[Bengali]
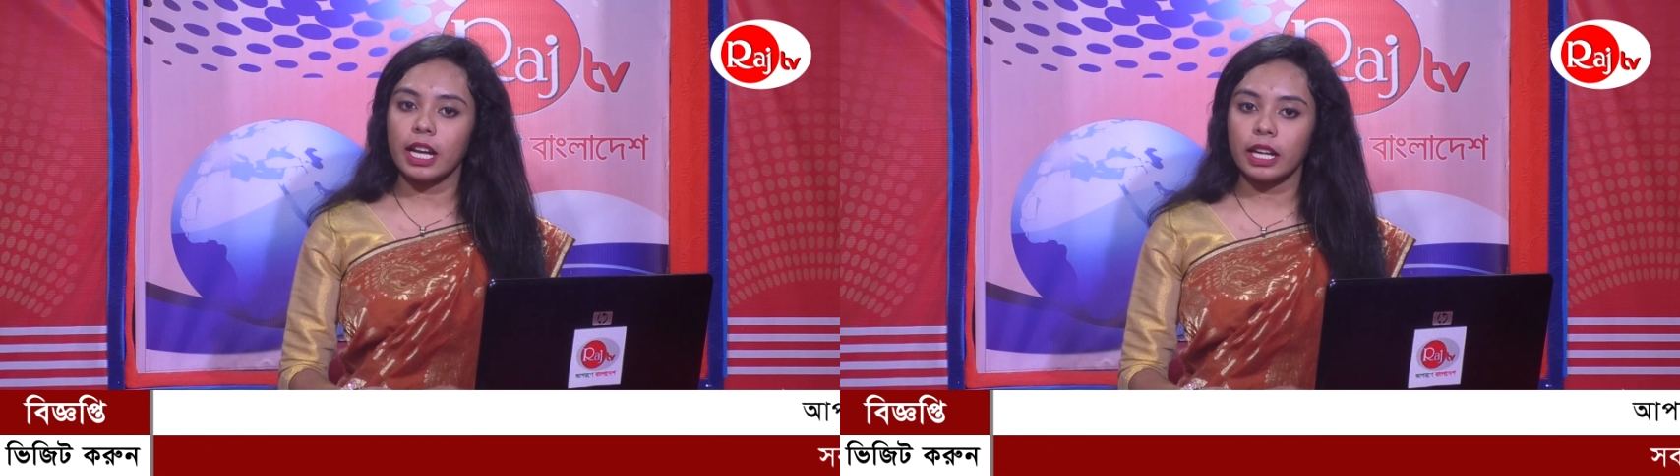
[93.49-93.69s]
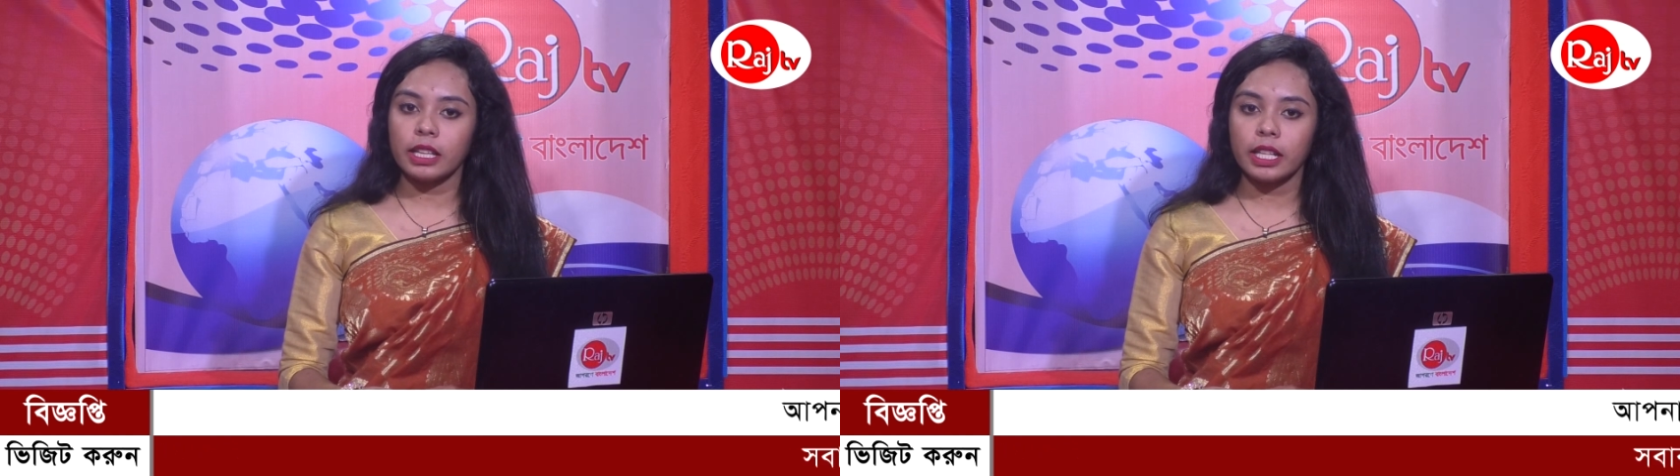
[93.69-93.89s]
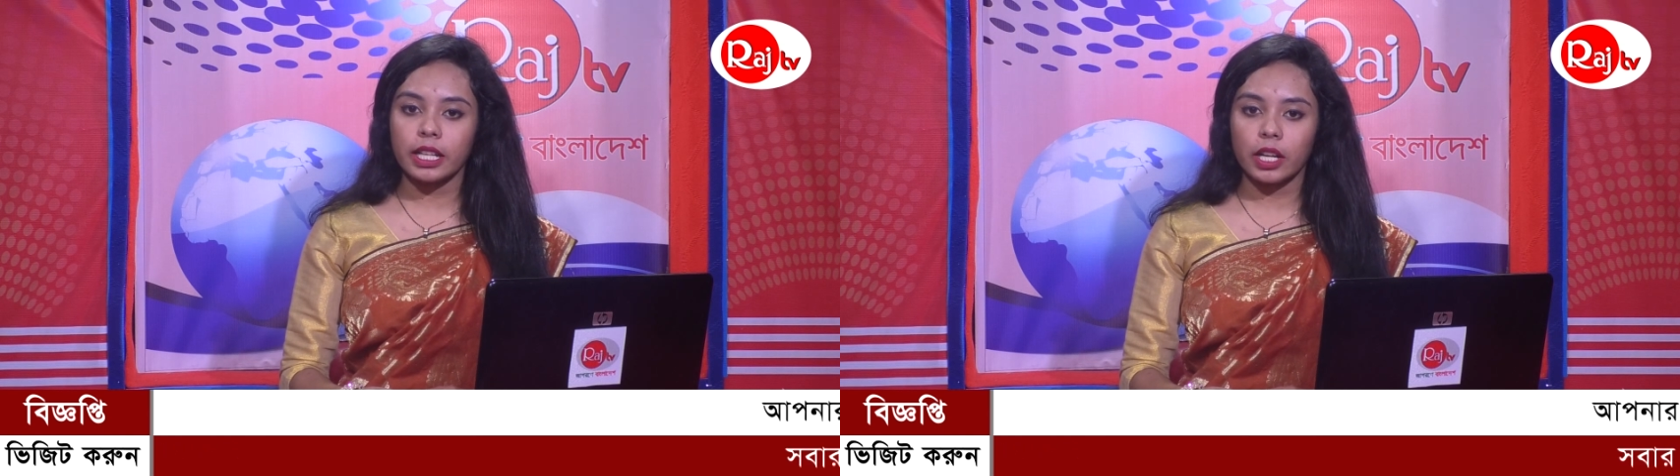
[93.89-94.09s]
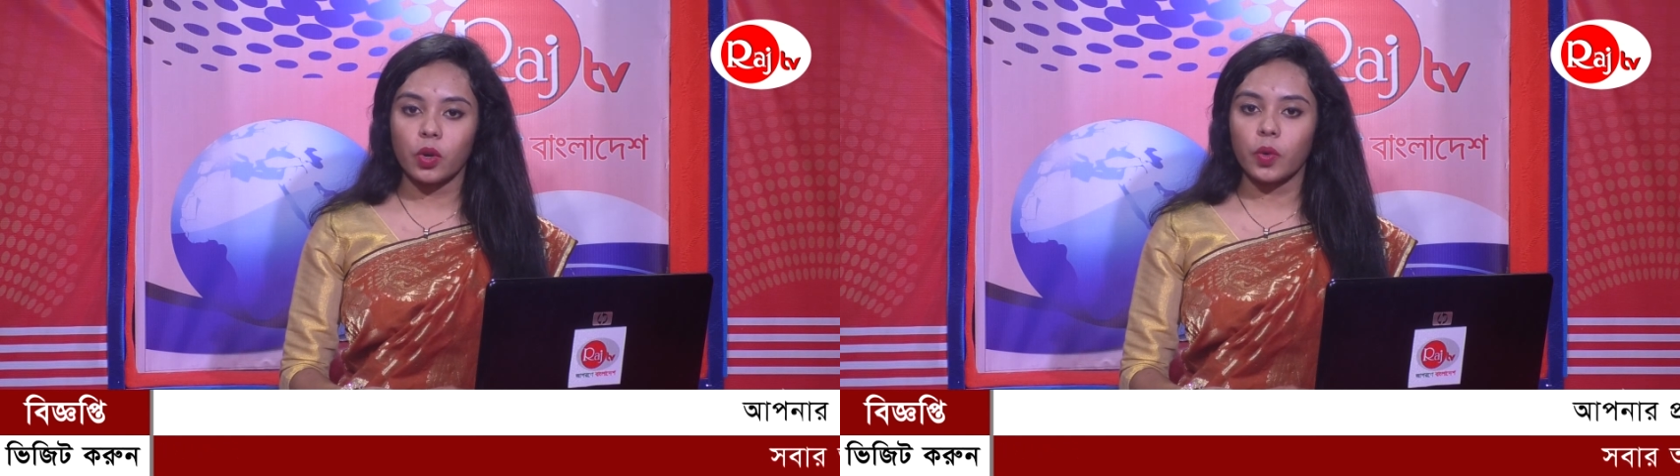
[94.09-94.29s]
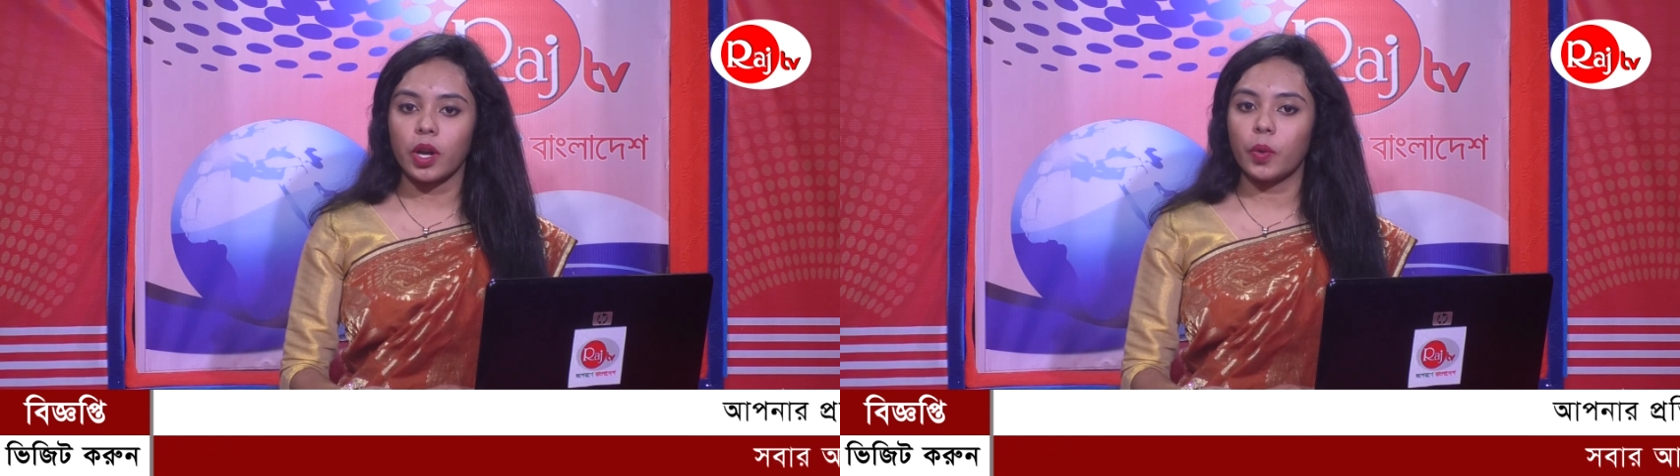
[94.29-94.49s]
ঢাকা থেকে
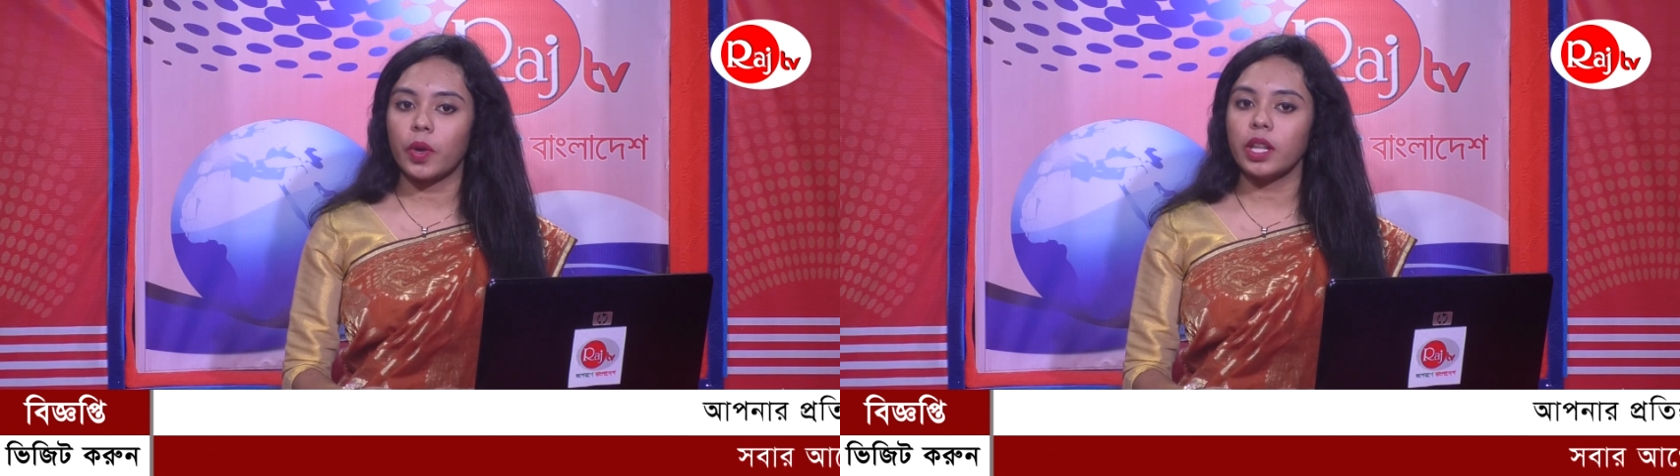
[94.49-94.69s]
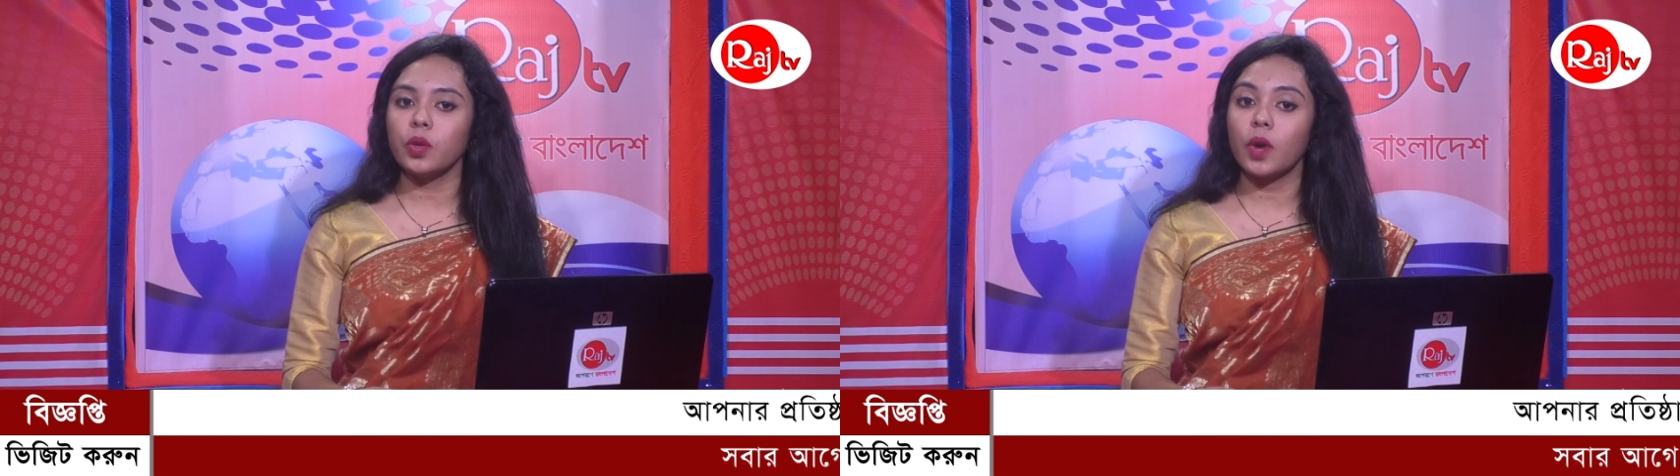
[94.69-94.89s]
রওনা হয়ে